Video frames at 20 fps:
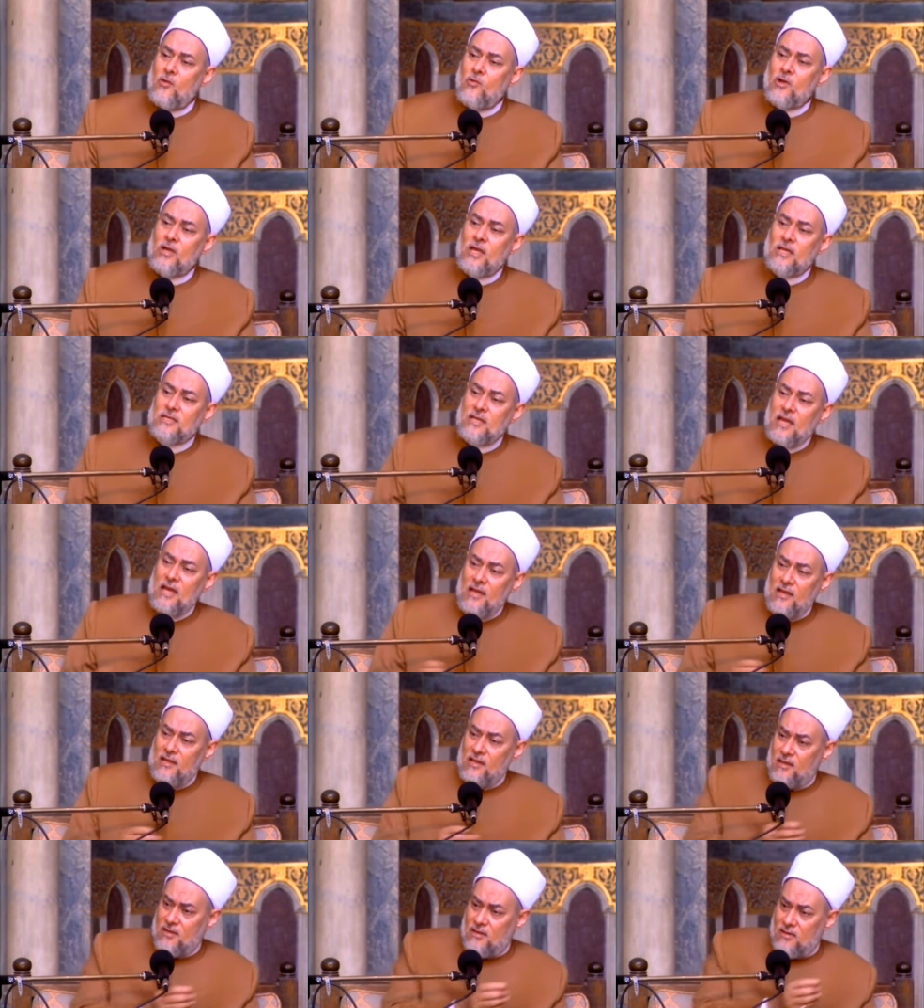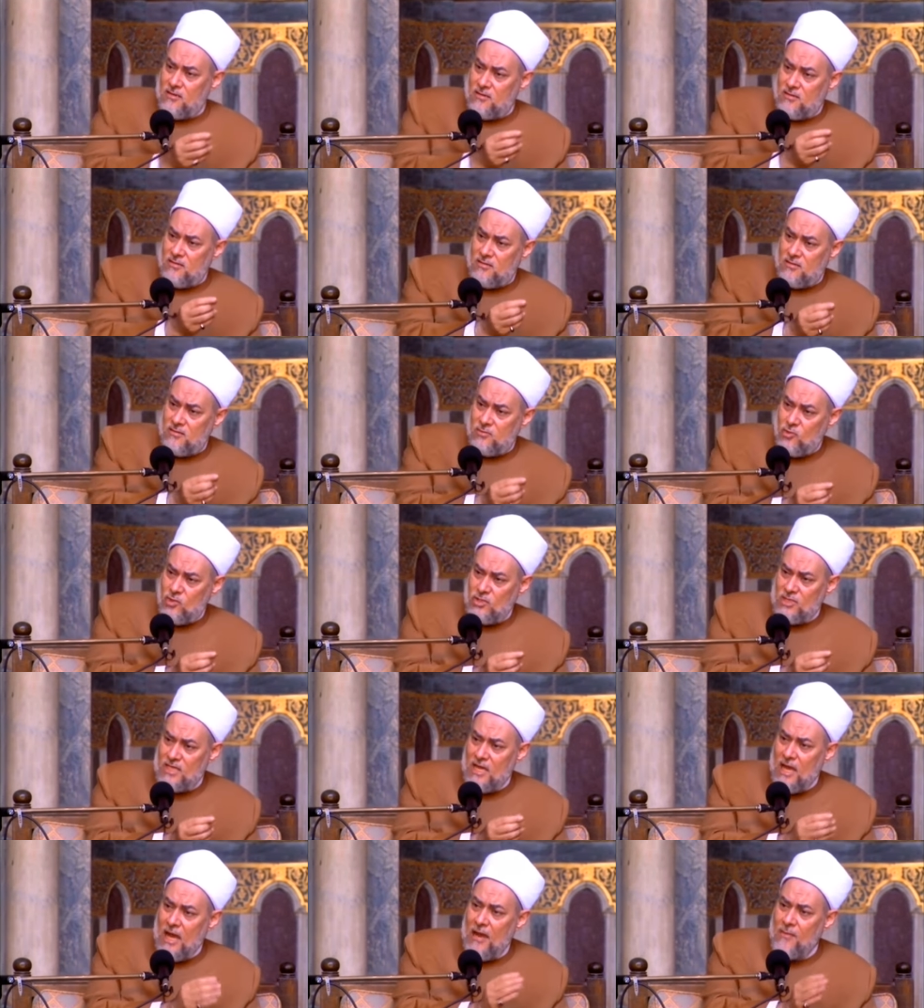وكذلك
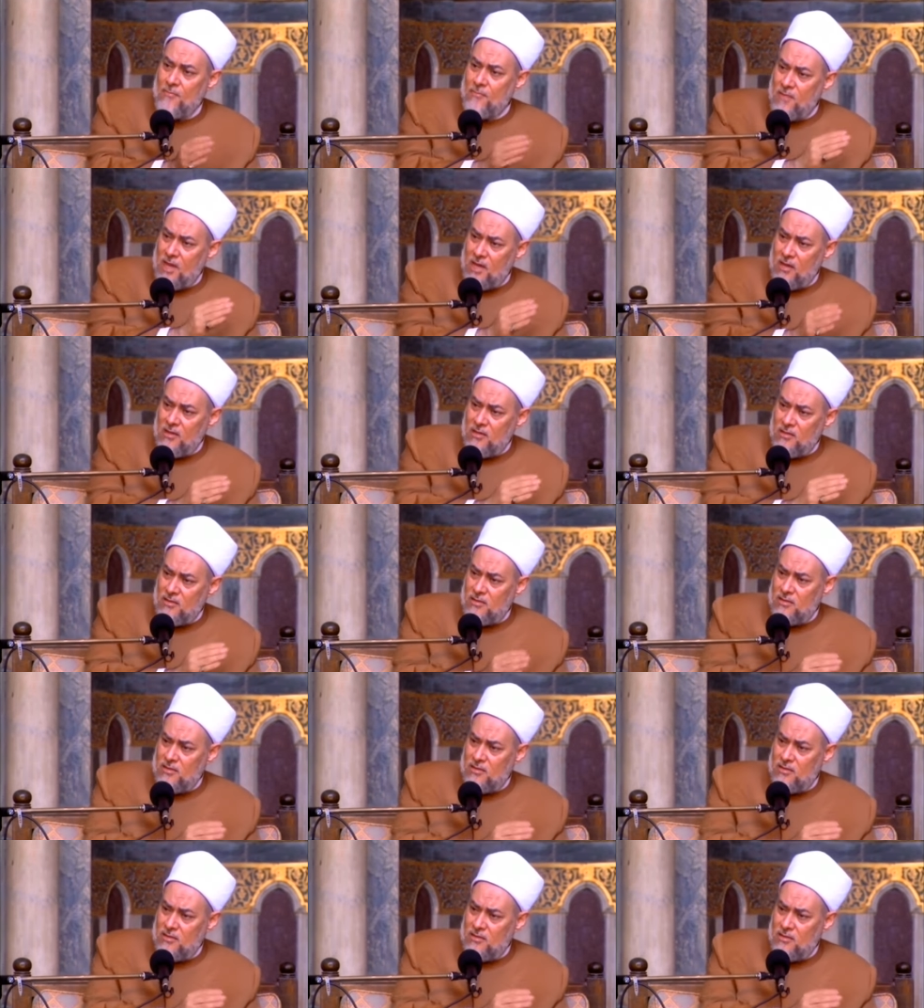جزء عامه